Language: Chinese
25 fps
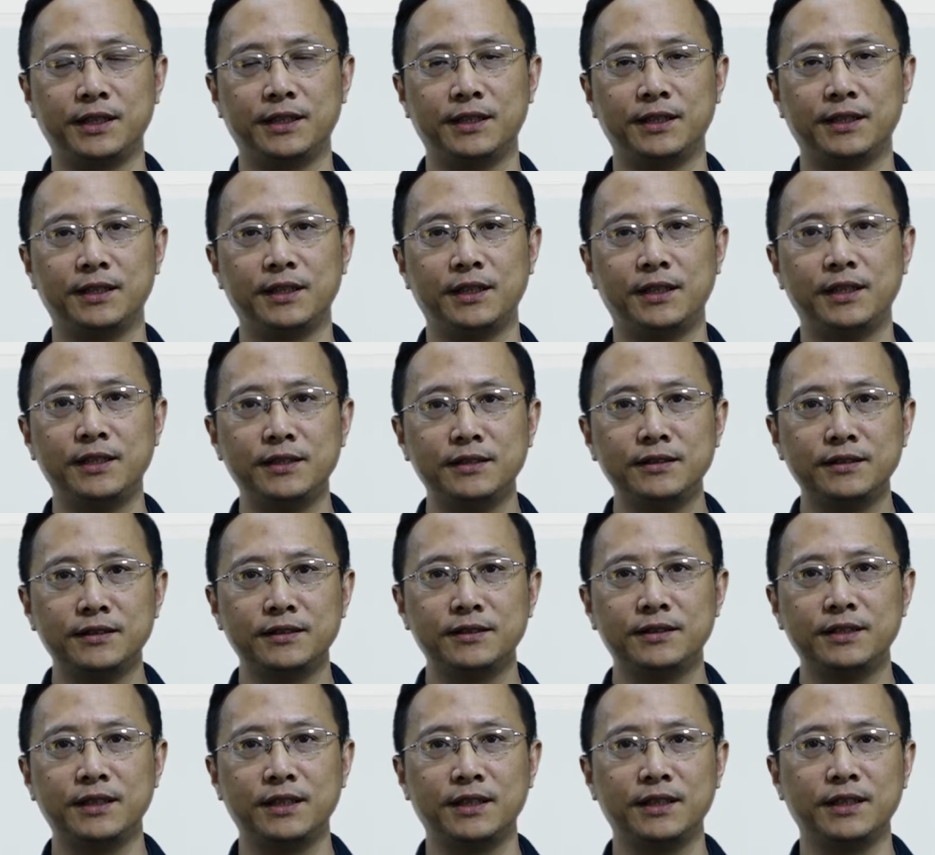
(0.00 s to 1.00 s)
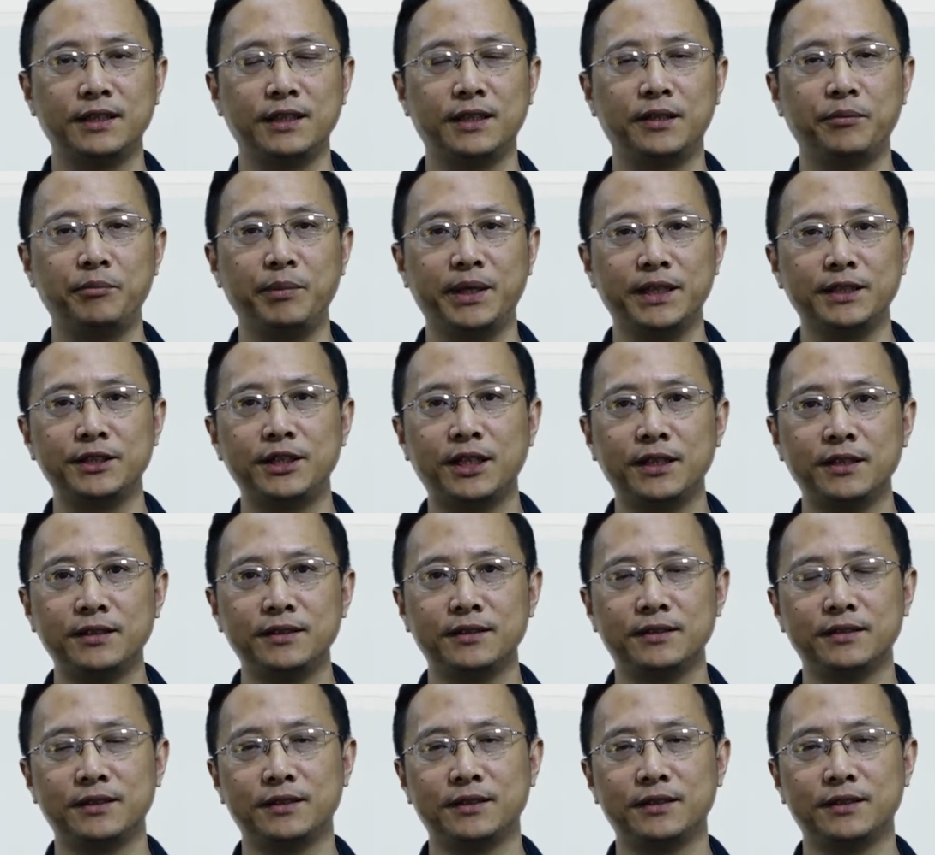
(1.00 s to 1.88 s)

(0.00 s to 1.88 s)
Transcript: 了 n 这样的一个名称，